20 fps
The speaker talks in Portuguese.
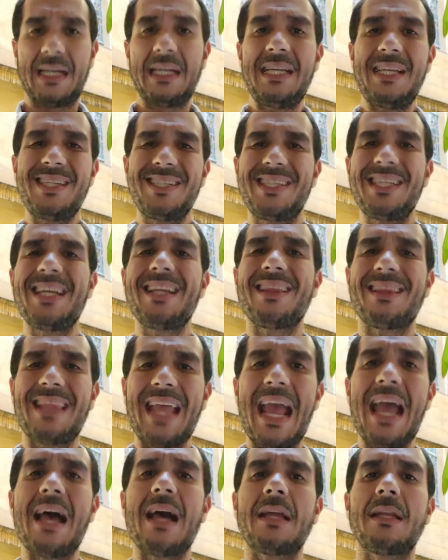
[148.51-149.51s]
crise
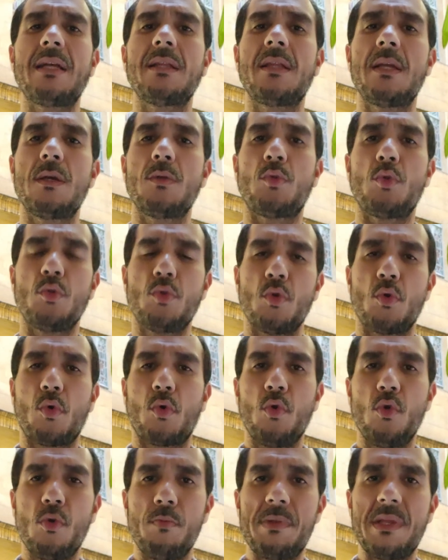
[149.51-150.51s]
interna dentro do
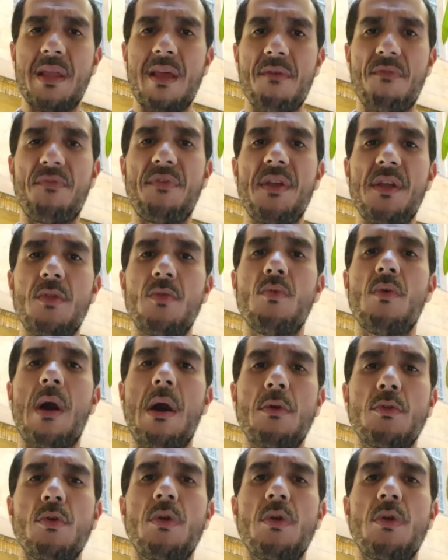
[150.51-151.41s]
clube devido ao